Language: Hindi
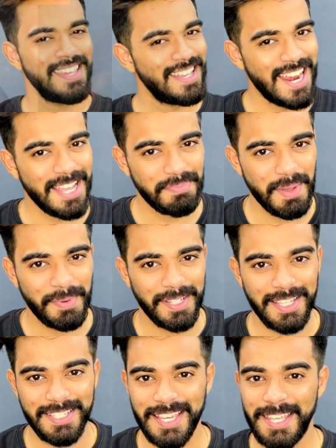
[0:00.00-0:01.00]
या रात में
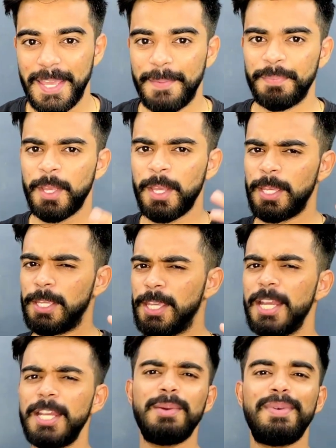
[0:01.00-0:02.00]
पढ़ना चाहिए
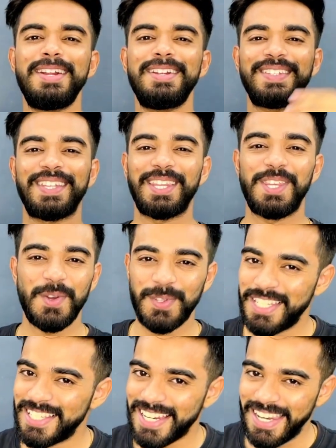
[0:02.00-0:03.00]
ये डिबेट सदियों
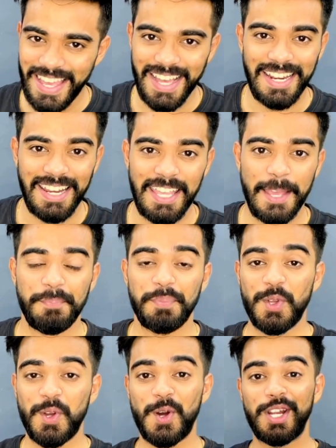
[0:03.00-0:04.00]
से चली आ रही है
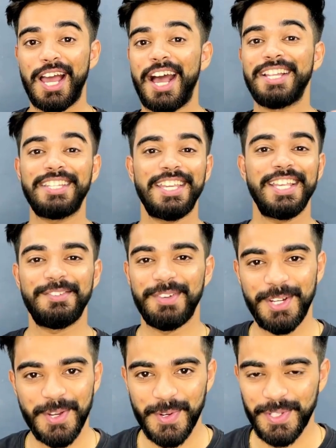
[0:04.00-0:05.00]
और आज के इस
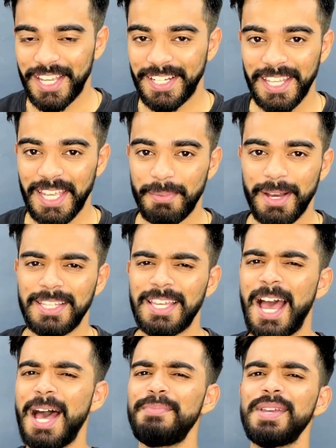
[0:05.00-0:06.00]
वीडियो को देखने के बाद
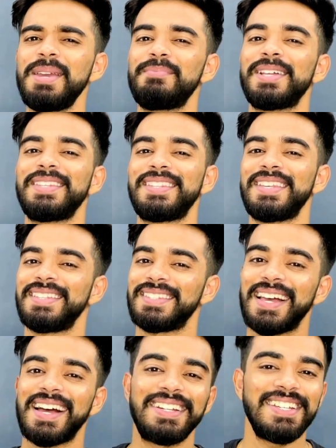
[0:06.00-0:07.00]
आपके मन से
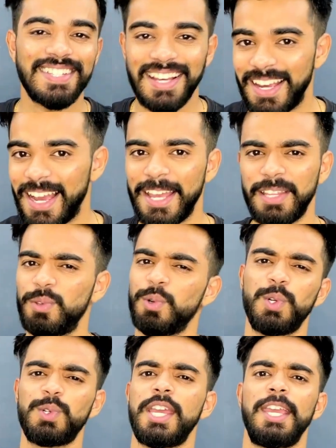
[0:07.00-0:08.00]
सारी शंकाएं
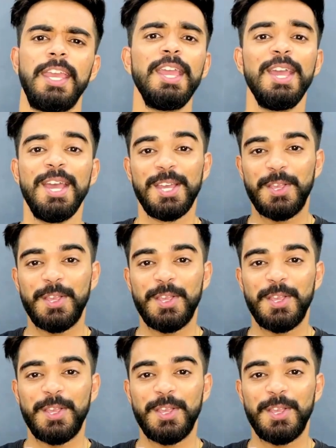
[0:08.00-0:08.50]
दूर हो जाएगी